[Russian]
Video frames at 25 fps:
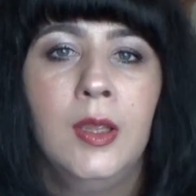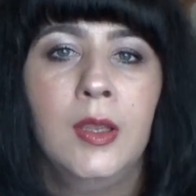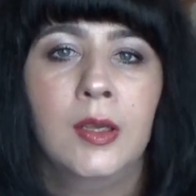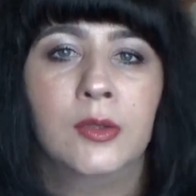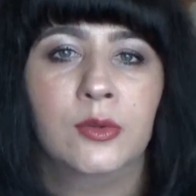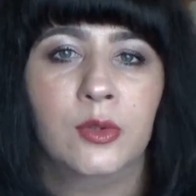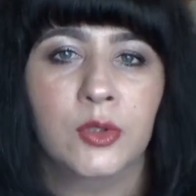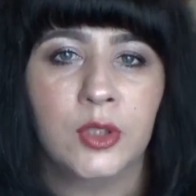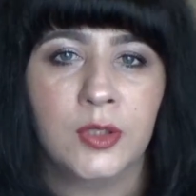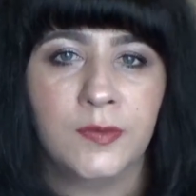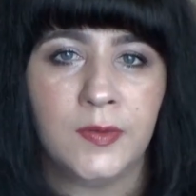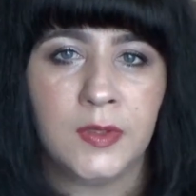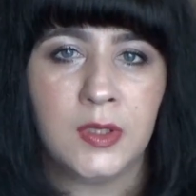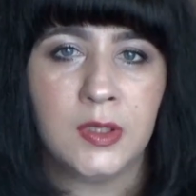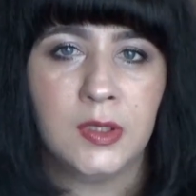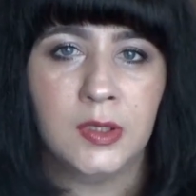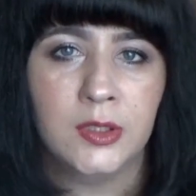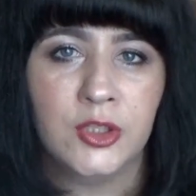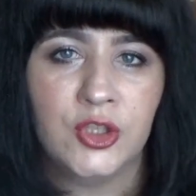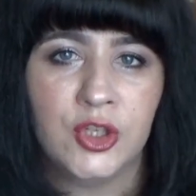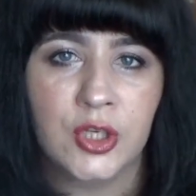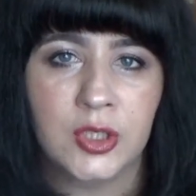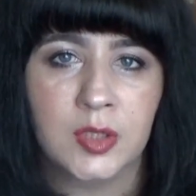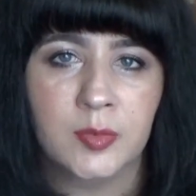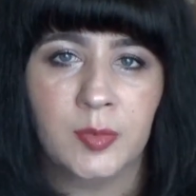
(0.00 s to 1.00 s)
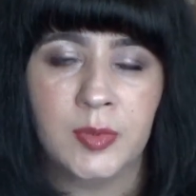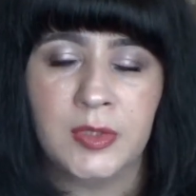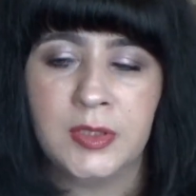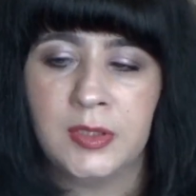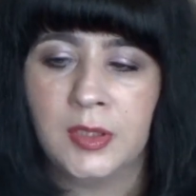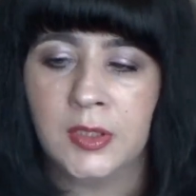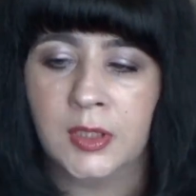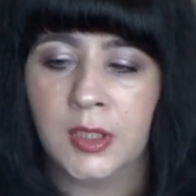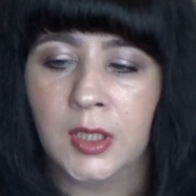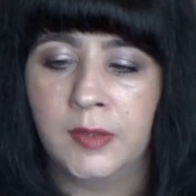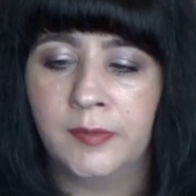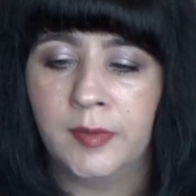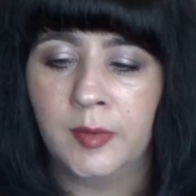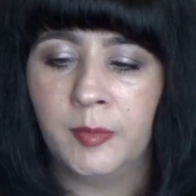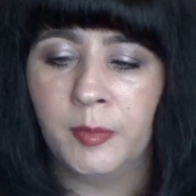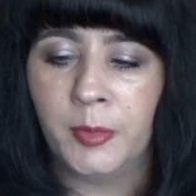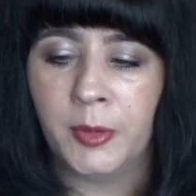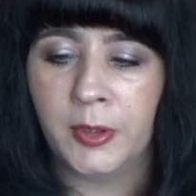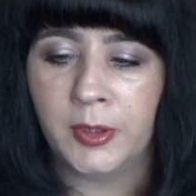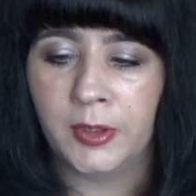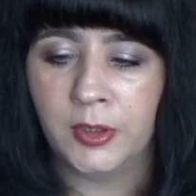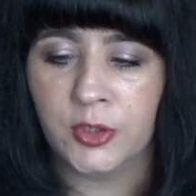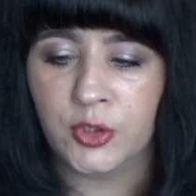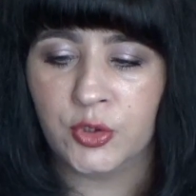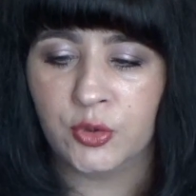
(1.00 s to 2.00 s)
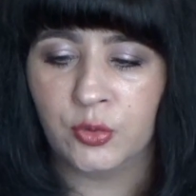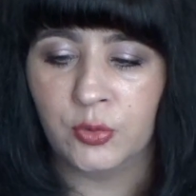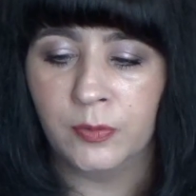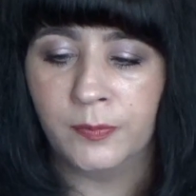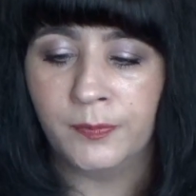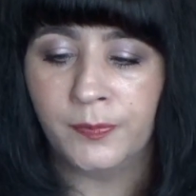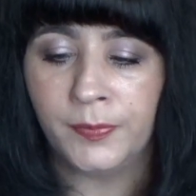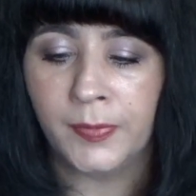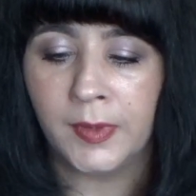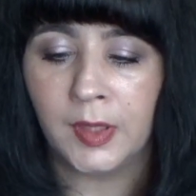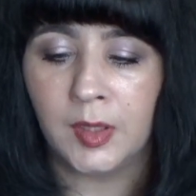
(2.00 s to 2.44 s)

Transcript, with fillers: Кто не видел, сейчас быстренько вам покажу.